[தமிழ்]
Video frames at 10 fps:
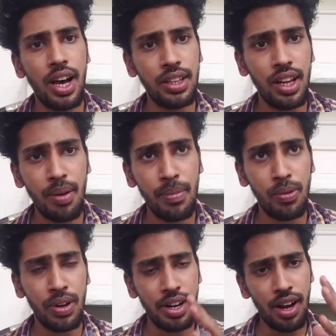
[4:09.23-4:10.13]
அது இல்லாமல்
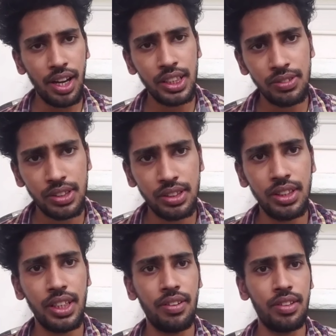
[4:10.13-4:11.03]
உங்கள் நாலேஜ் வச்சு
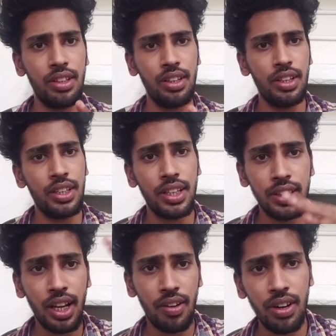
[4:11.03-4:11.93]
நீங்கள் வந்து
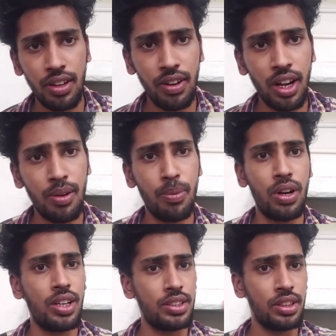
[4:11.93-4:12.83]
எந்த லெவலுக்கு வேணாலும்
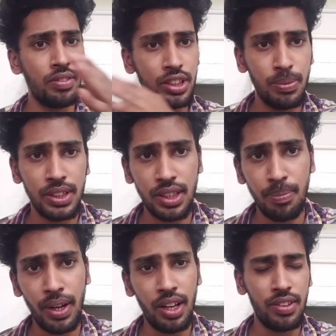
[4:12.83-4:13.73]
போகலாம் சர்வீஸ் பேஸ்
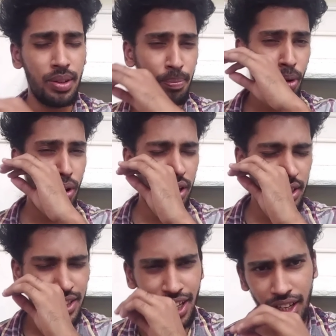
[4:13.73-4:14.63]
கம்பெனியில் வந்து
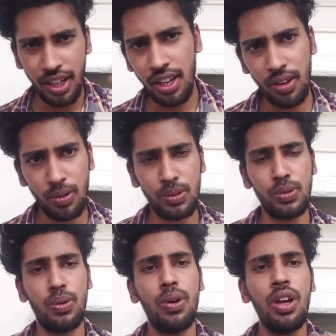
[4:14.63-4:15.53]
பாலிட்டிக்ஸ் நிறையா இருக்கும்
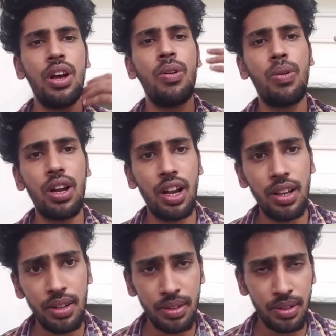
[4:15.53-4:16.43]
ஸோ உங்களால்